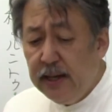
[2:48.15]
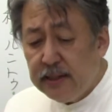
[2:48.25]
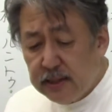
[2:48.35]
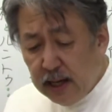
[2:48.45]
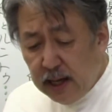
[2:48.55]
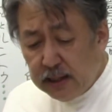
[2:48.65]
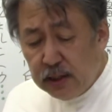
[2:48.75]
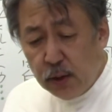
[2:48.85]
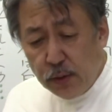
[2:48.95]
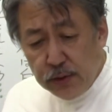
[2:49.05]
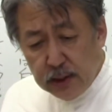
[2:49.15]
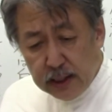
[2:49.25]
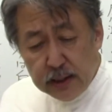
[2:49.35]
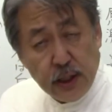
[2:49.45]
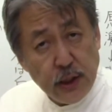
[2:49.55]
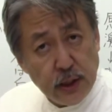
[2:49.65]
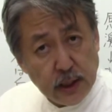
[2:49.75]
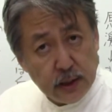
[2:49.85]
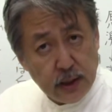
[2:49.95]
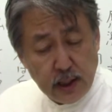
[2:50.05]
さあ、どんな手に
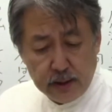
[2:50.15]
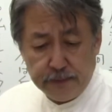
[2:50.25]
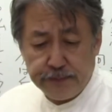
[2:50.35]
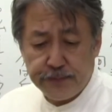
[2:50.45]
なっている